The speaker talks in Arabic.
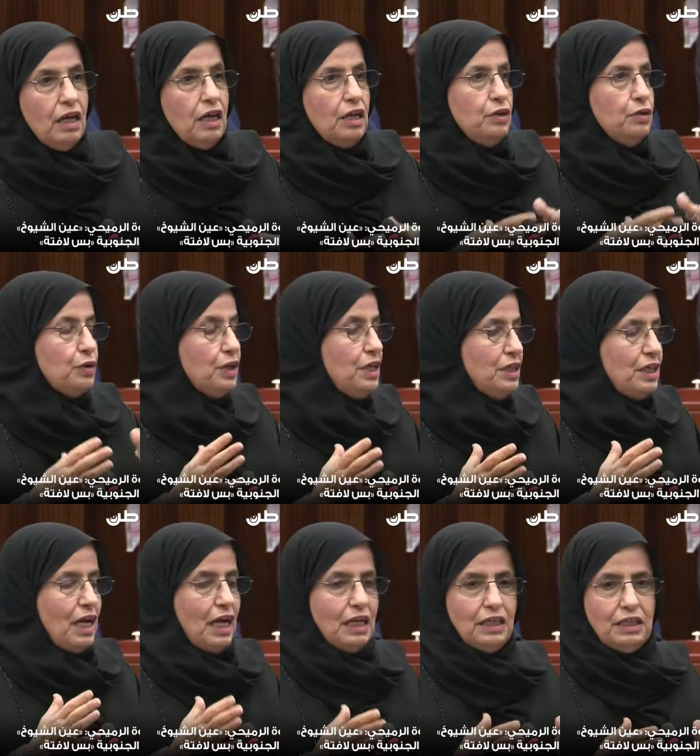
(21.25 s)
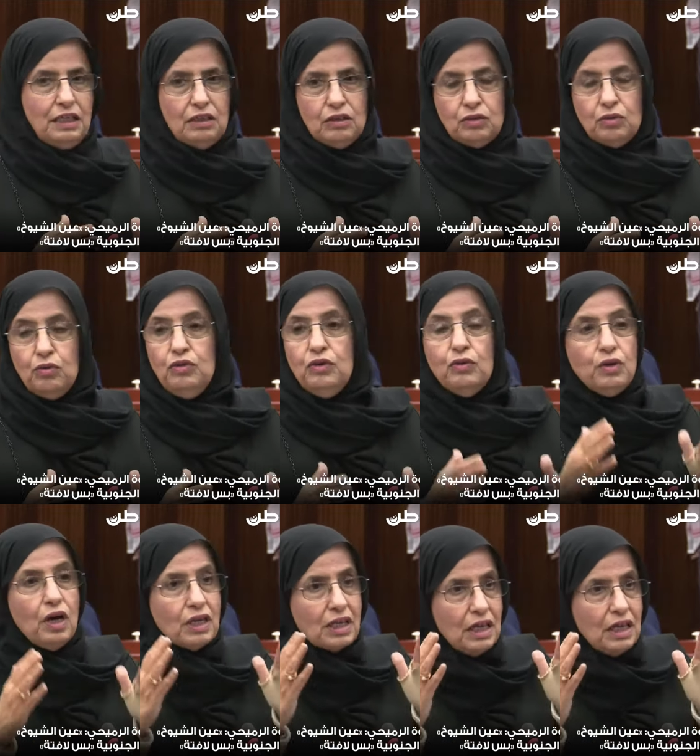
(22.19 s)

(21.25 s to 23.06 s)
نريد يعني تكون هناك